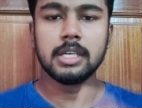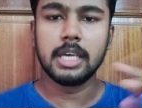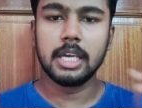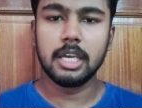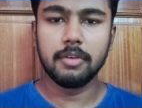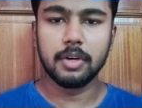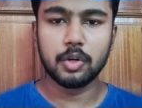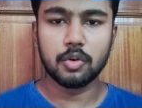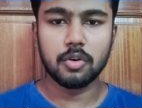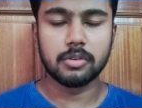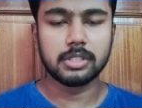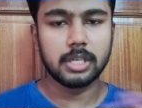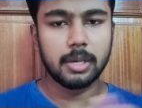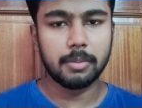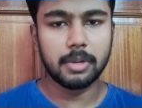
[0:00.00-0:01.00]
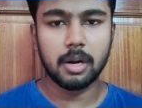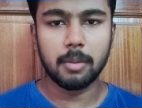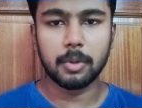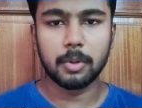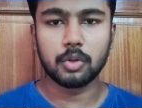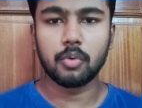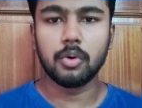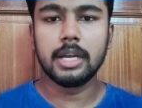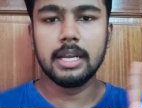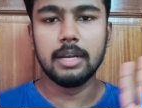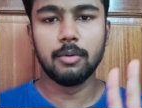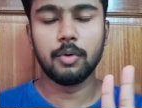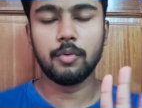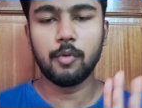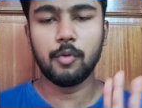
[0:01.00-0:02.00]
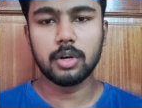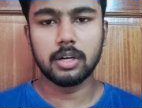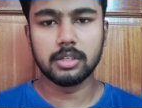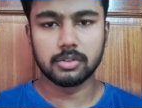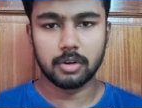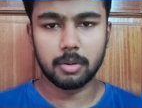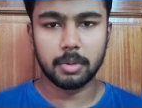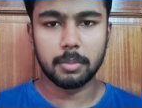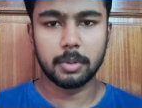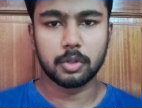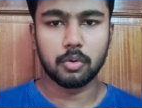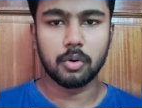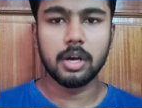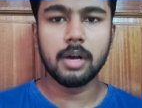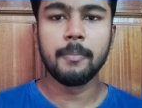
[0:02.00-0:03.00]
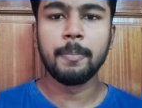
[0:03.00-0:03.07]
ஈவினிங் டூ ஹவர்ஸ் எப்படினாலும் பார்த்துக்கோங்க டெய்லி ஒரு ஃபோர் ஹவர்ஸ் வர மாதிரி பார்த்துக்கோங்க